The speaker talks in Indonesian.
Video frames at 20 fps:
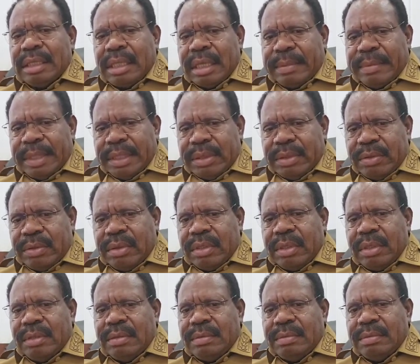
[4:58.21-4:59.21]
termasuk
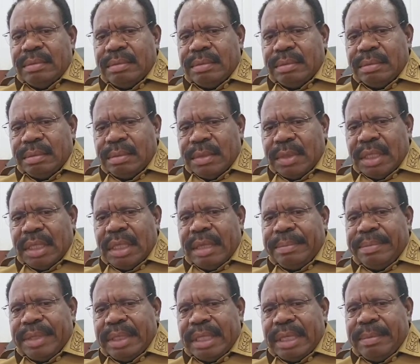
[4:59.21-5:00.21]

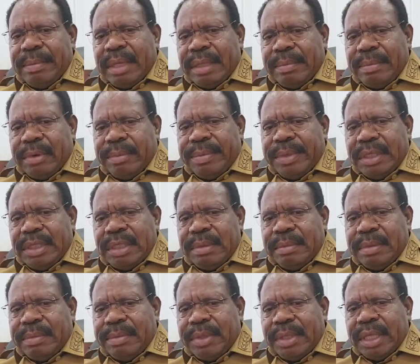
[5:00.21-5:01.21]
kita pejabat Provinsi
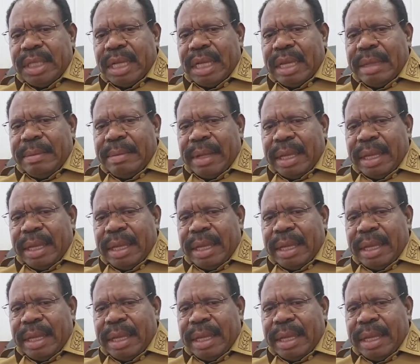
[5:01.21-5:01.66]
Papua Tengah,